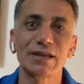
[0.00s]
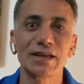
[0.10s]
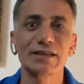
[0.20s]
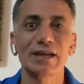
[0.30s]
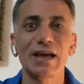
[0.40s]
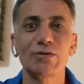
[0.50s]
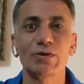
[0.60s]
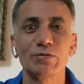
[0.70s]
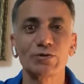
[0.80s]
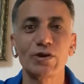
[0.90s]
النادي الاهلي
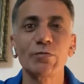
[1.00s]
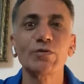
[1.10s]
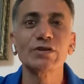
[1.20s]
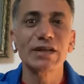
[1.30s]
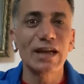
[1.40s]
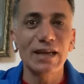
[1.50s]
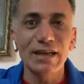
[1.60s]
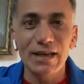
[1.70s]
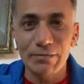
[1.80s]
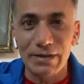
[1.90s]
والمونديال ايه
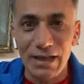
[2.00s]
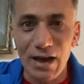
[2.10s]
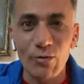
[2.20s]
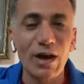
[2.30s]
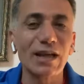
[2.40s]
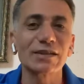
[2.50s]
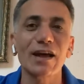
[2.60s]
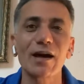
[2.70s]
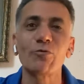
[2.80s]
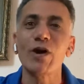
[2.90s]
يا ابني اولا
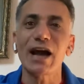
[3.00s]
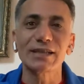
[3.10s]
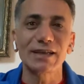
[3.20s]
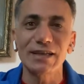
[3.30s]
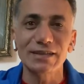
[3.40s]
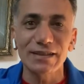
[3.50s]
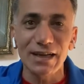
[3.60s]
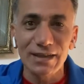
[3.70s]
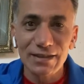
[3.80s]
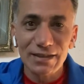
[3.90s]
رقم واحد انت